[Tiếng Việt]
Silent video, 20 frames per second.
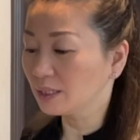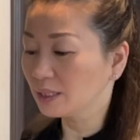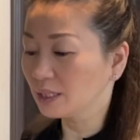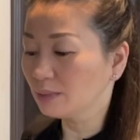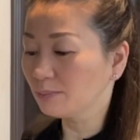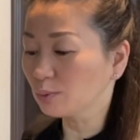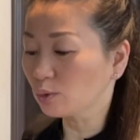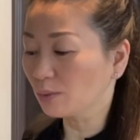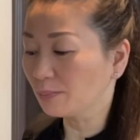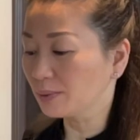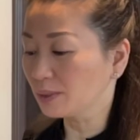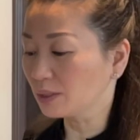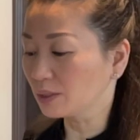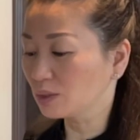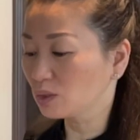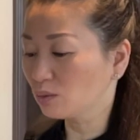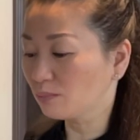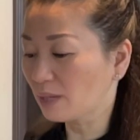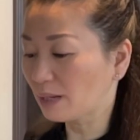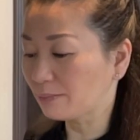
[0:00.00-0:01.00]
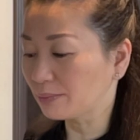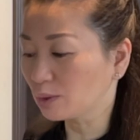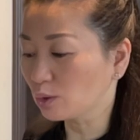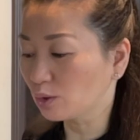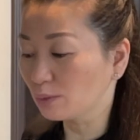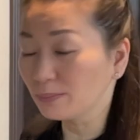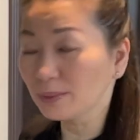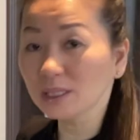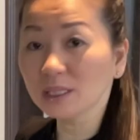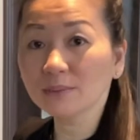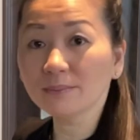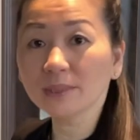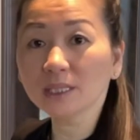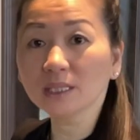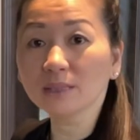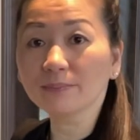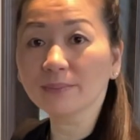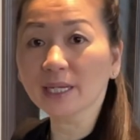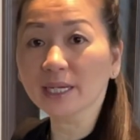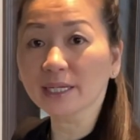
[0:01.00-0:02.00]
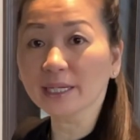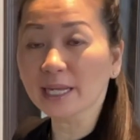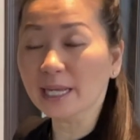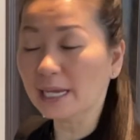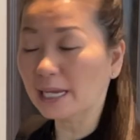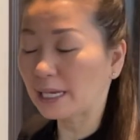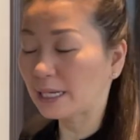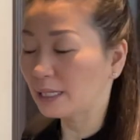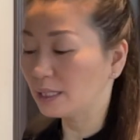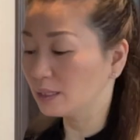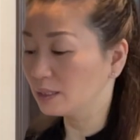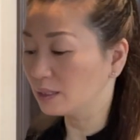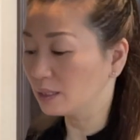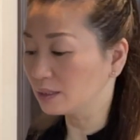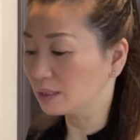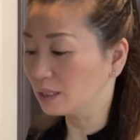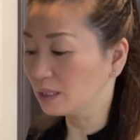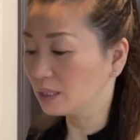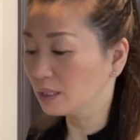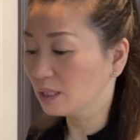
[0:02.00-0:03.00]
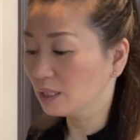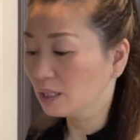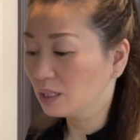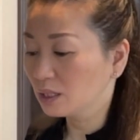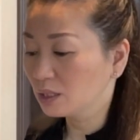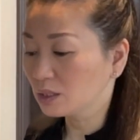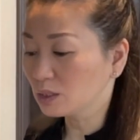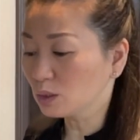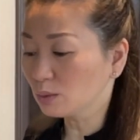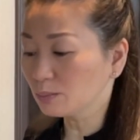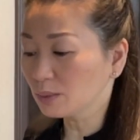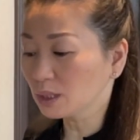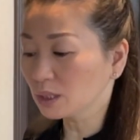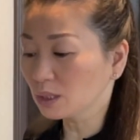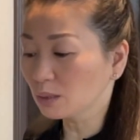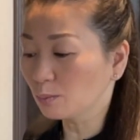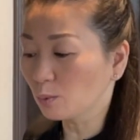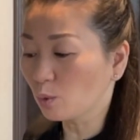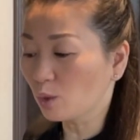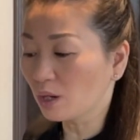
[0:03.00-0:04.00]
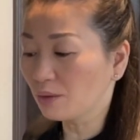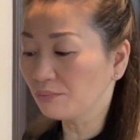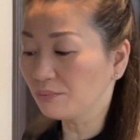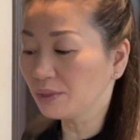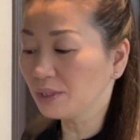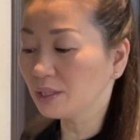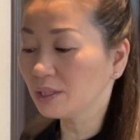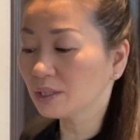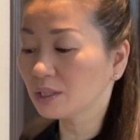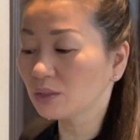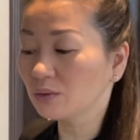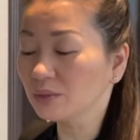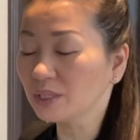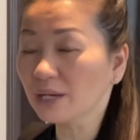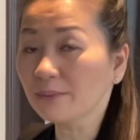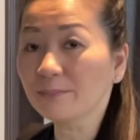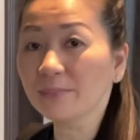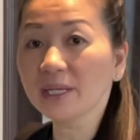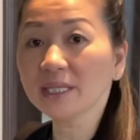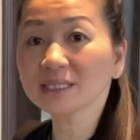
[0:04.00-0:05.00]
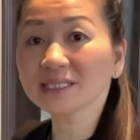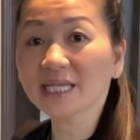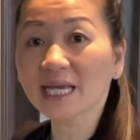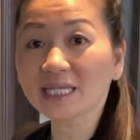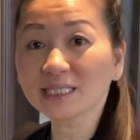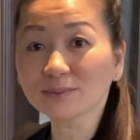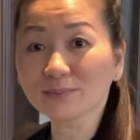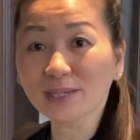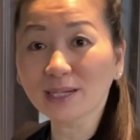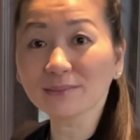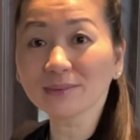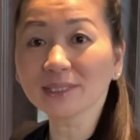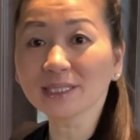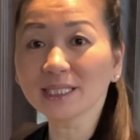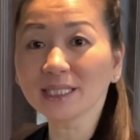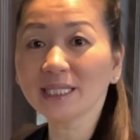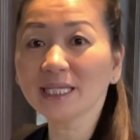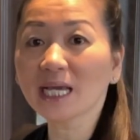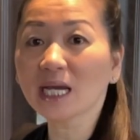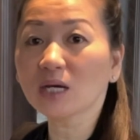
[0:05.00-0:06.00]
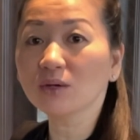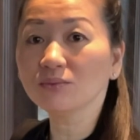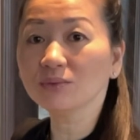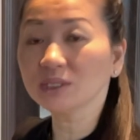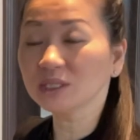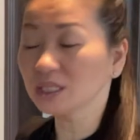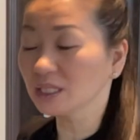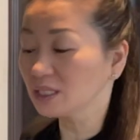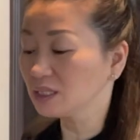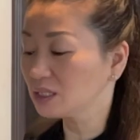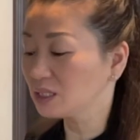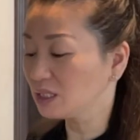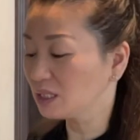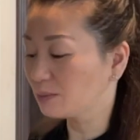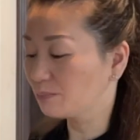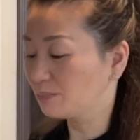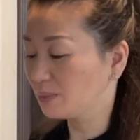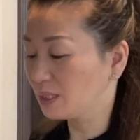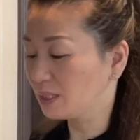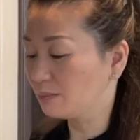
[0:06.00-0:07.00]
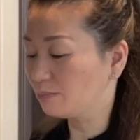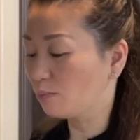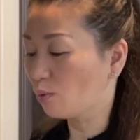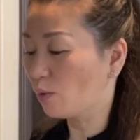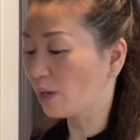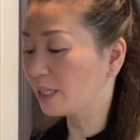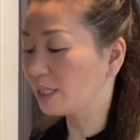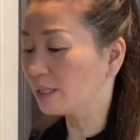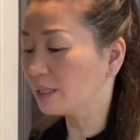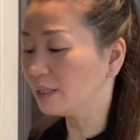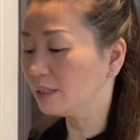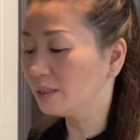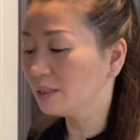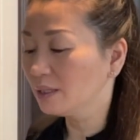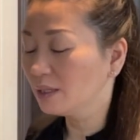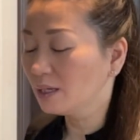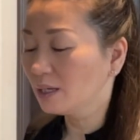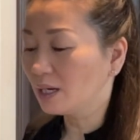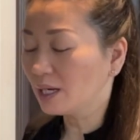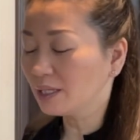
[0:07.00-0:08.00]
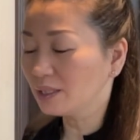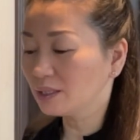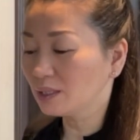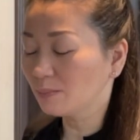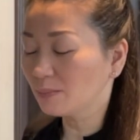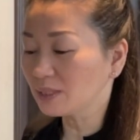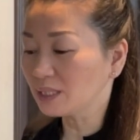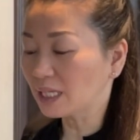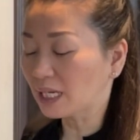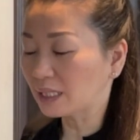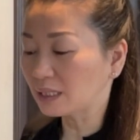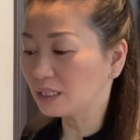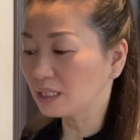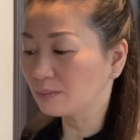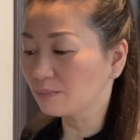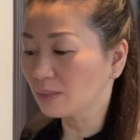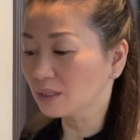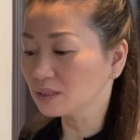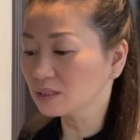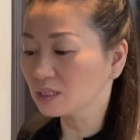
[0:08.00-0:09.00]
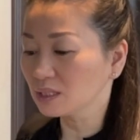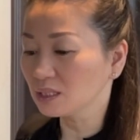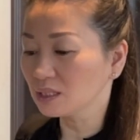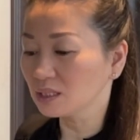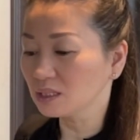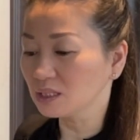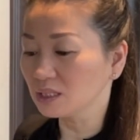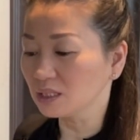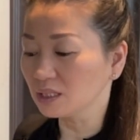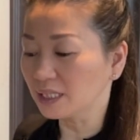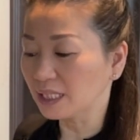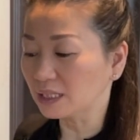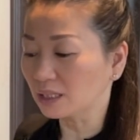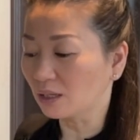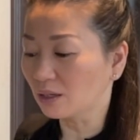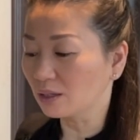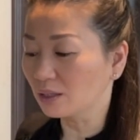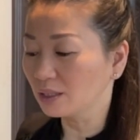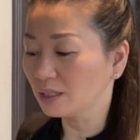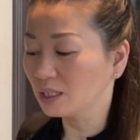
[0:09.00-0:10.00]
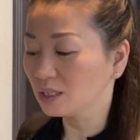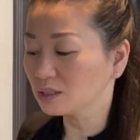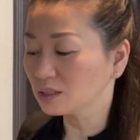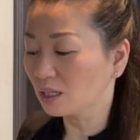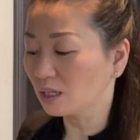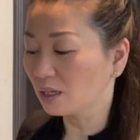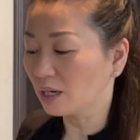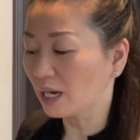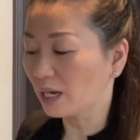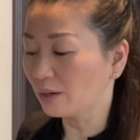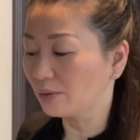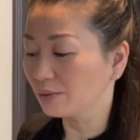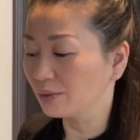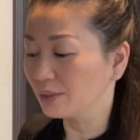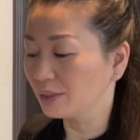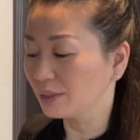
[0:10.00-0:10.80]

nắng toa bị nắng trong ban bị thổi phơi phơi bẹt cả đá hay lời nắng nhom nắng đồng ngọt việc không dẹp bê sai pram bị tê ao bị chân chiết bị mòn nắng hay đường mà giáng tiệt bà sen chỉ này tặng ngọt kia trong ao